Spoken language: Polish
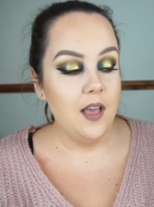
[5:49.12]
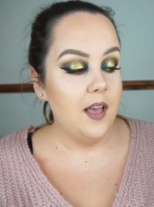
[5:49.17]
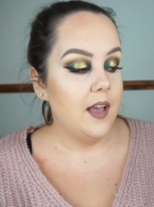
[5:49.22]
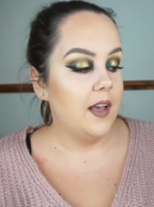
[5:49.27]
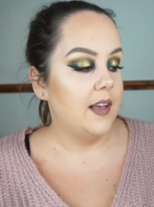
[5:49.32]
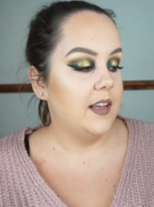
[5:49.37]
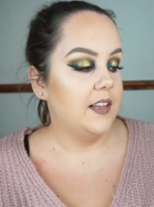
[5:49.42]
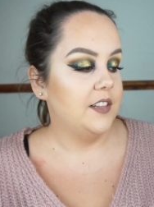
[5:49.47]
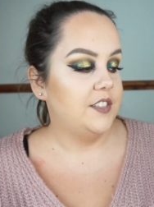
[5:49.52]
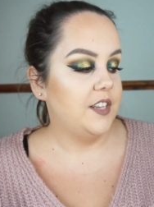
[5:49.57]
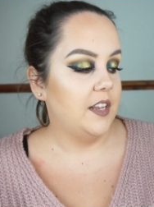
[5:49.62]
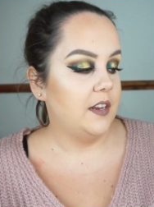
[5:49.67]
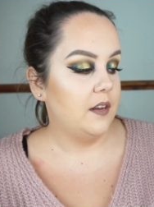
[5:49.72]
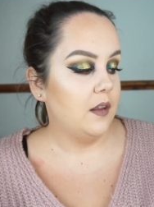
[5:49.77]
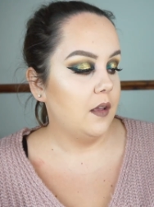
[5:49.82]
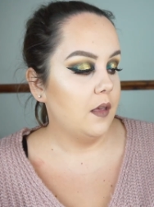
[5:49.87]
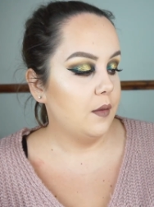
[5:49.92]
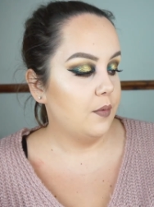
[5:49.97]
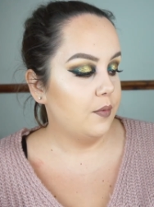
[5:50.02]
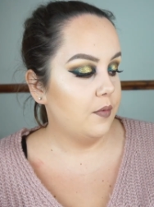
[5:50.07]
e,
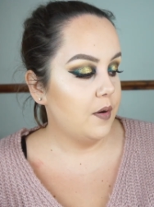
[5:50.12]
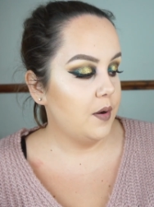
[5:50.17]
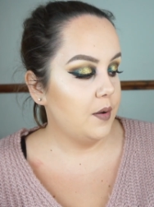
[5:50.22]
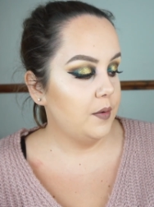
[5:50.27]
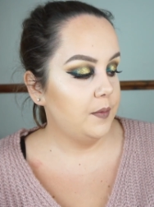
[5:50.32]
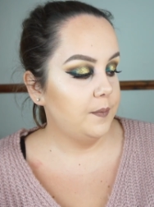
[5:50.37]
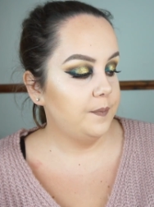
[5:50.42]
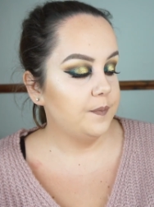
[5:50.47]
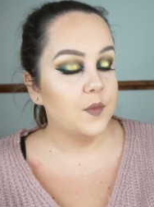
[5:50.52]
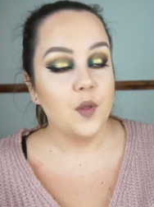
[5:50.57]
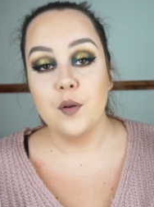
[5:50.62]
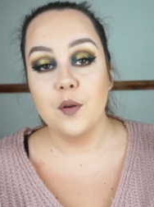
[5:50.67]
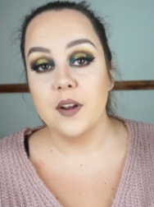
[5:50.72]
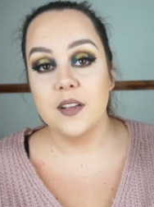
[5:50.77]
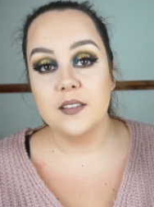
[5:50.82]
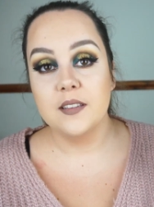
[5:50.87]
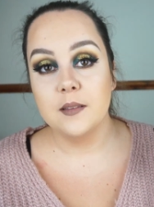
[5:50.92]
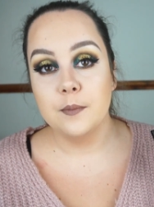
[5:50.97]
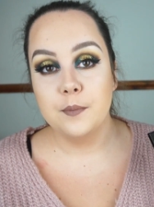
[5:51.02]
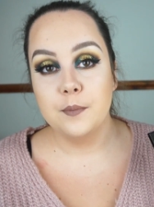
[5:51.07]
cień Throne
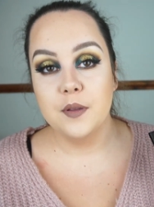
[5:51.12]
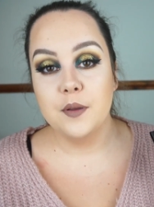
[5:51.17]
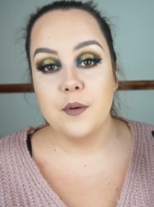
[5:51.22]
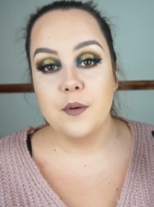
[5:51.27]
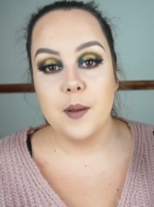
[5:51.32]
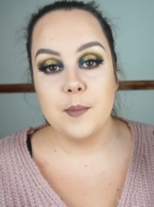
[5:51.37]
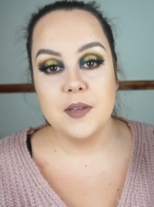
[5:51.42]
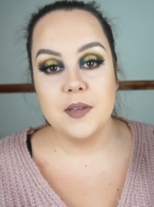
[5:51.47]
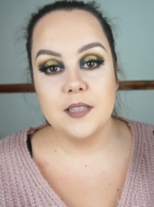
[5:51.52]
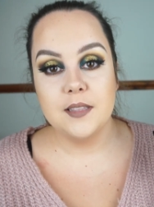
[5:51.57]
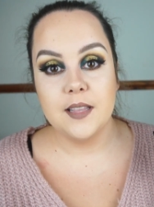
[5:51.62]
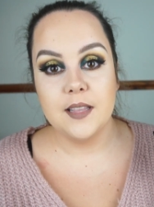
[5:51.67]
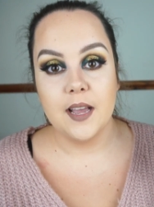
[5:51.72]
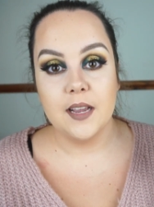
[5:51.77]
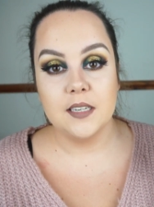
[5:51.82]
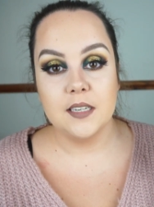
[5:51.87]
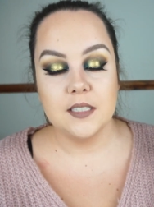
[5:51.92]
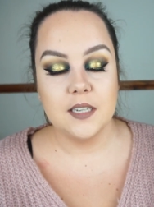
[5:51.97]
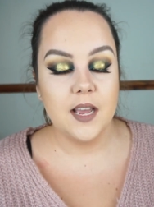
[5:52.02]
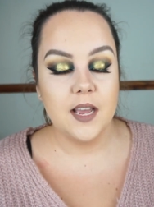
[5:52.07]
oraz Pyramid,
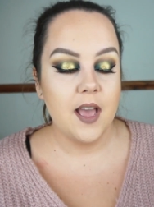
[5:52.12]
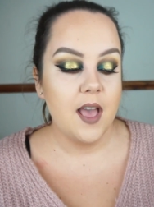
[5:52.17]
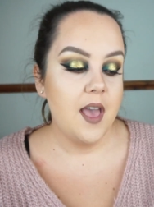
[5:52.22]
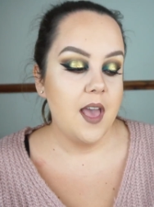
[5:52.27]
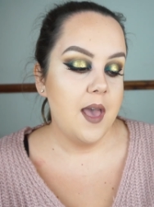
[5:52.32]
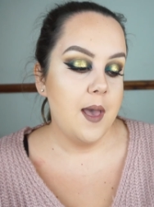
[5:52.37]
także